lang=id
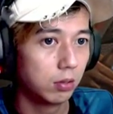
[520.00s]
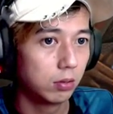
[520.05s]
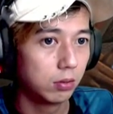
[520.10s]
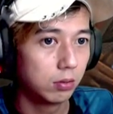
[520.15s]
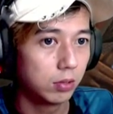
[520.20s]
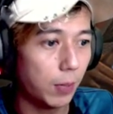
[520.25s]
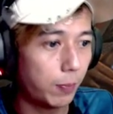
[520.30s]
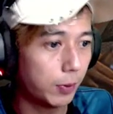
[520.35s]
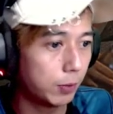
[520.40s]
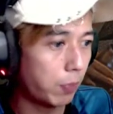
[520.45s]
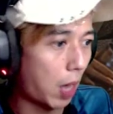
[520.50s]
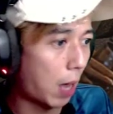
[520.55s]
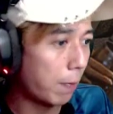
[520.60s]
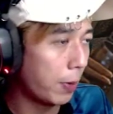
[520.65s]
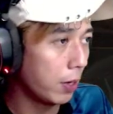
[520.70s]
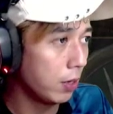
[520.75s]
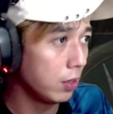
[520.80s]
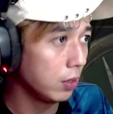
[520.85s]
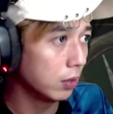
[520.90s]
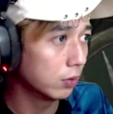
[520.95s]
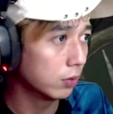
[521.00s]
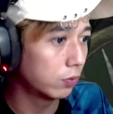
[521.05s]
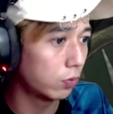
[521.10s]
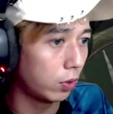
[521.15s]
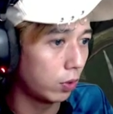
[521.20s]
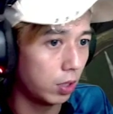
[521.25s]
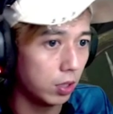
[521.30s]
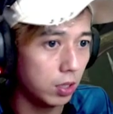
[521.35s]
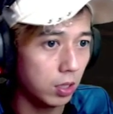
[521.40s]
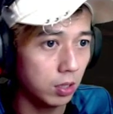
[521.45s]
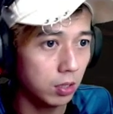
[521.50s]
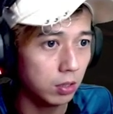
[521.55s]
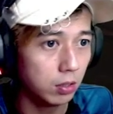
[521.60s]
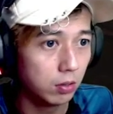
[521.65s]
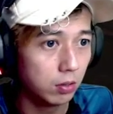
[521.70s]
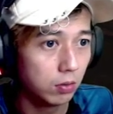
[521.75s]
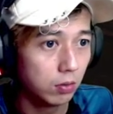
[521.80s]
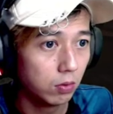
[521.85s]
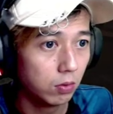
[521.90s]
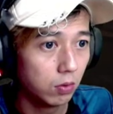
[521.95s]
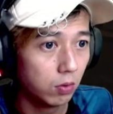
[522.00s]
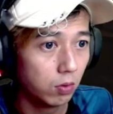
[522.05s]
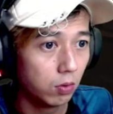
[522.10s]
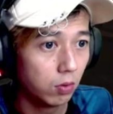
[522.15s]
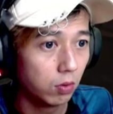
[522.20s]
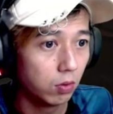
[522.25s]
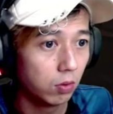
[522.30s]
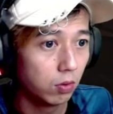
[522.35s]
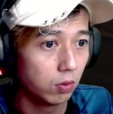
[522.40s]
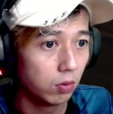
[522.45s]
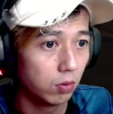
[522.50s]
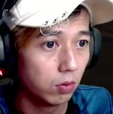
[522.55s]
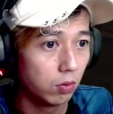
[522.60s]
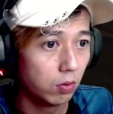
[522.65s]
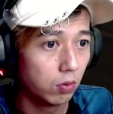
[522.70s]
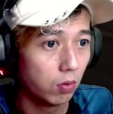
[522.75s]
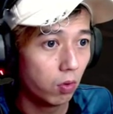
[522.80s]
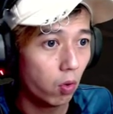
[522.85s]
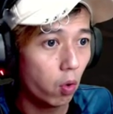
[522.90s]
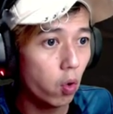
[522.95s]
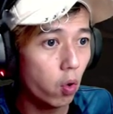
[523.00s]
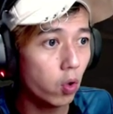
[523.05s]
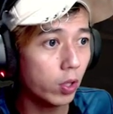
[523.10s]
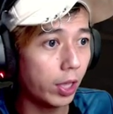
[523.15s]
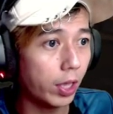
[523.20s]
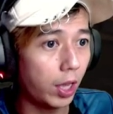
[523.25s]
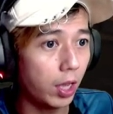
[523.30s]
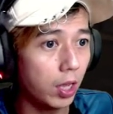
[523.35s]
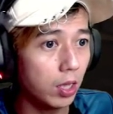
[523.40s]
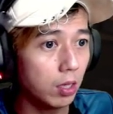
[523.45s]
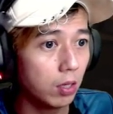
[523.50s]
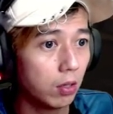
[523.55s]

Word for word: Dapat apa saudaranya? Oke. Okay.